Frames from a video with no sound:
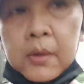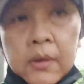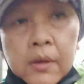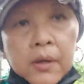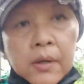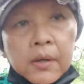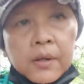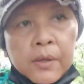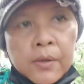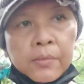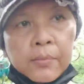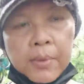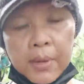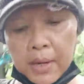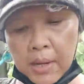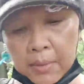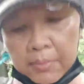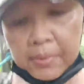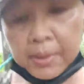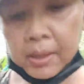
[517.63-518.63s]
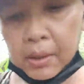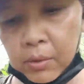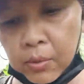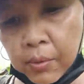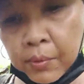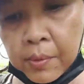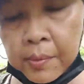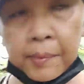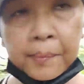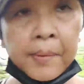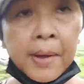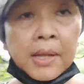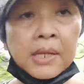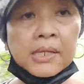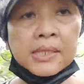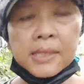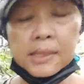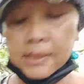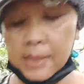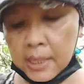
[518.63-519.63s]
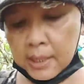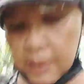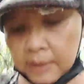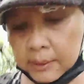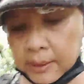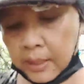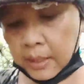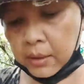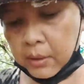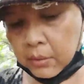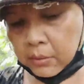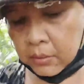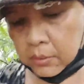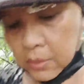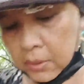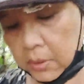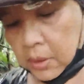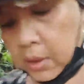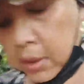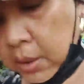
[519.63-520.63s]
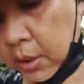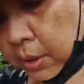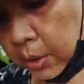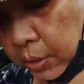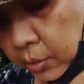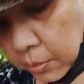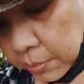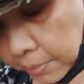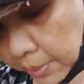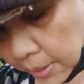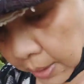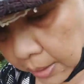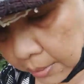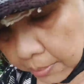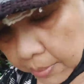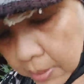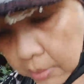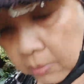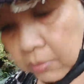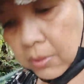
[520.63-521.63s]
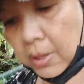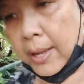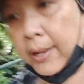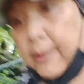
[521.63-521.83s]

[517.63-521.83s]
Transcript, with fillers: yung balabal ko palis na sana tayo yung balabal ko lang